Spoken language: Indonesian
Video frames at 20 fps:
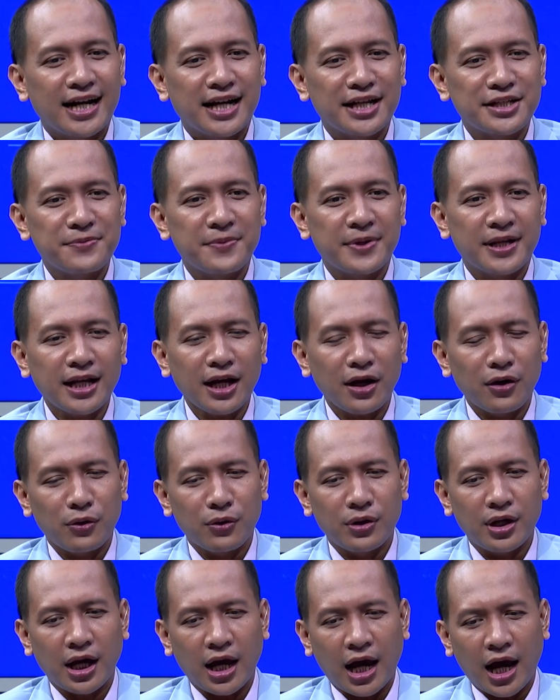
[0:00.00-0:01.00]
Nah, sebenarnya kalau
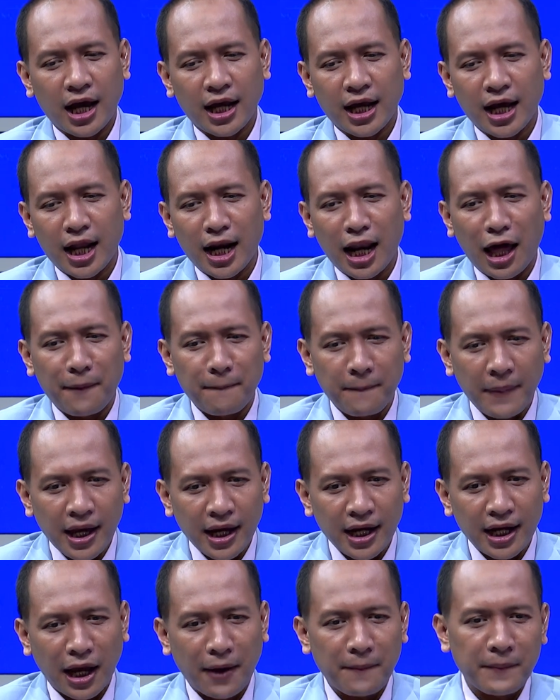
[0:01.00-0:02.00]
udah agak lama
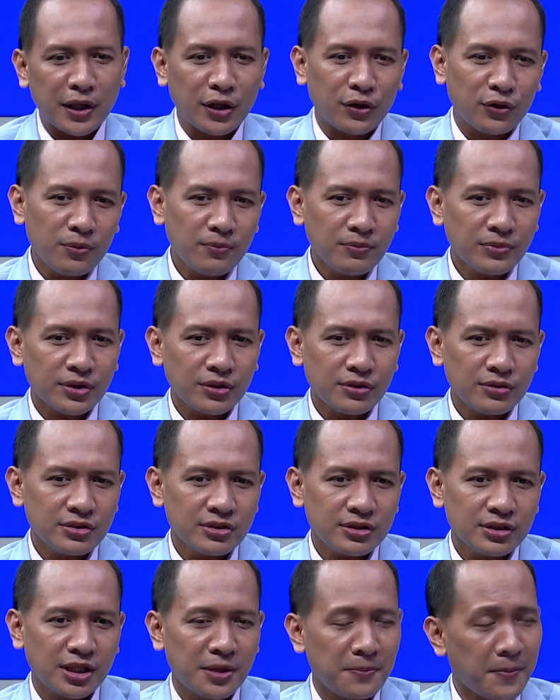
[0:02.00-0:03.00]
nggak minum
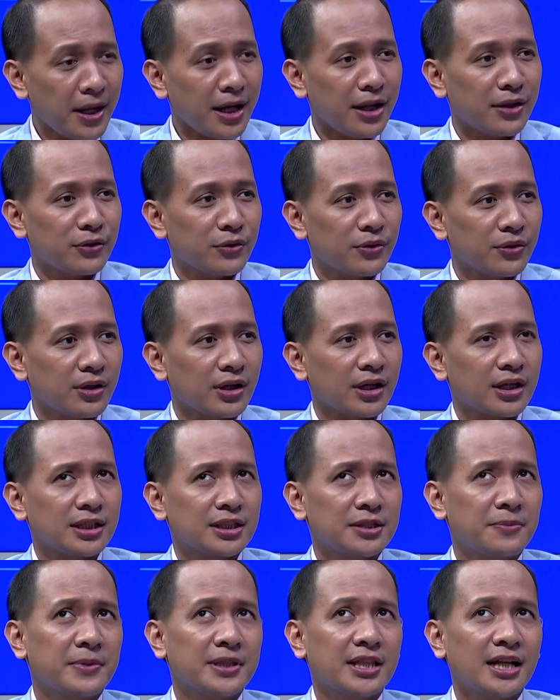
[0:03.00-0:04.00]
terus gimana tuh?
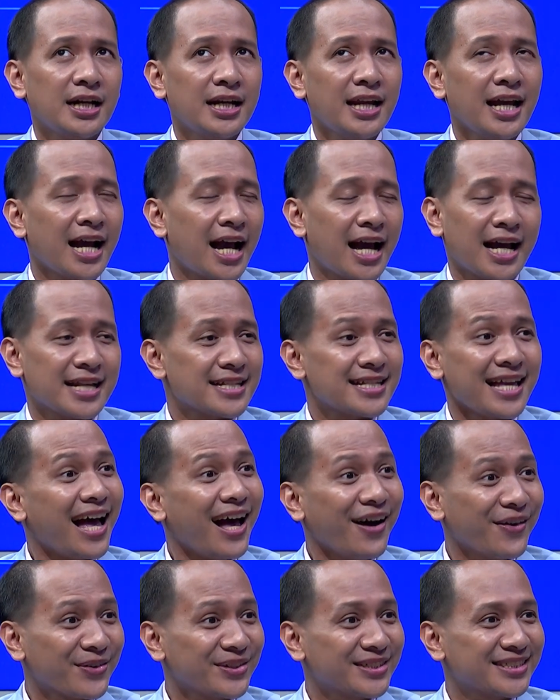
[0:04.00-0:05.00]
Sementara dia nggak ngerasa
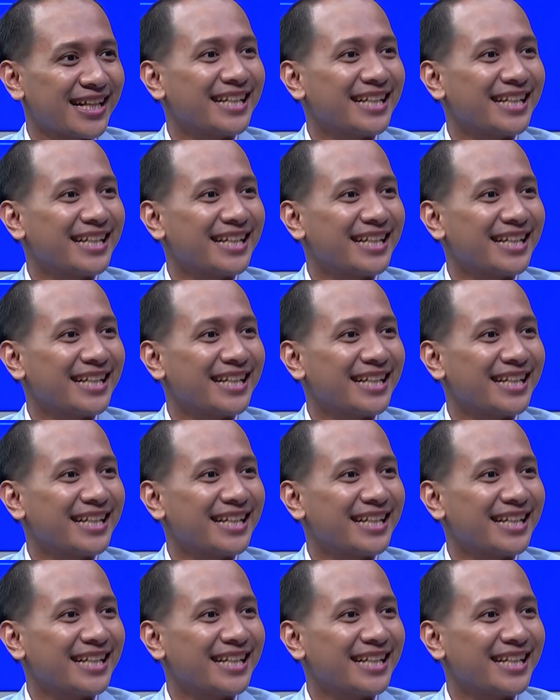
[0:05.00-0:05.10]
aus.